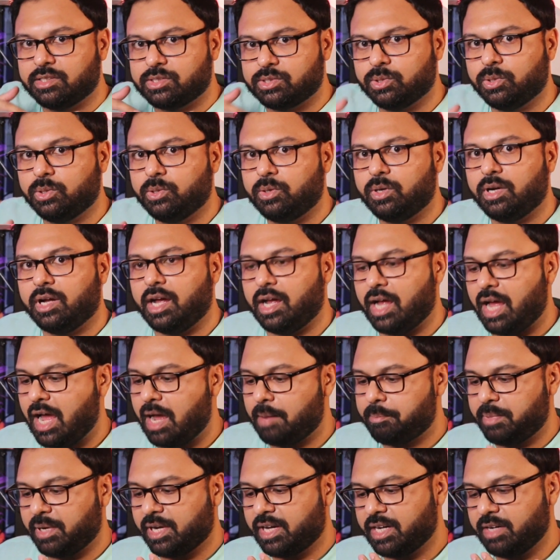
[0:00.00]
सो so,
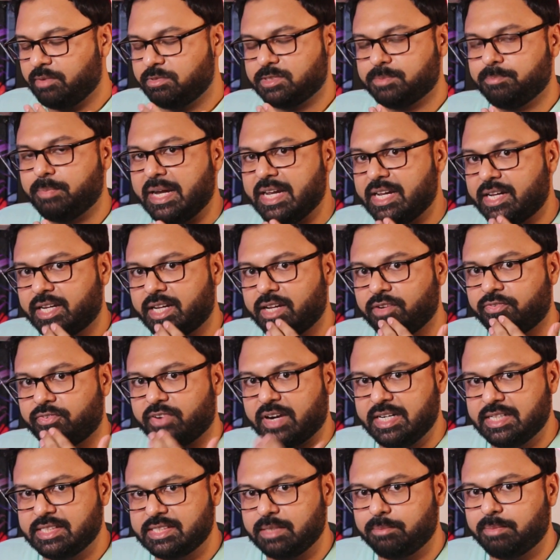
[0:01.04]
आप अगर इस माइक के
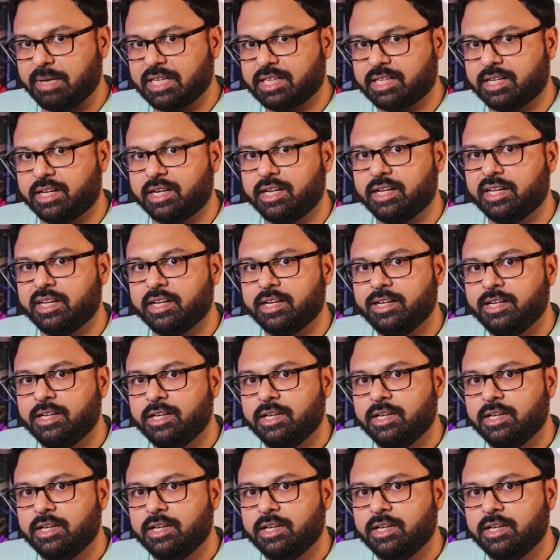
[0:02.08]
फ्रंट से बात करेंगे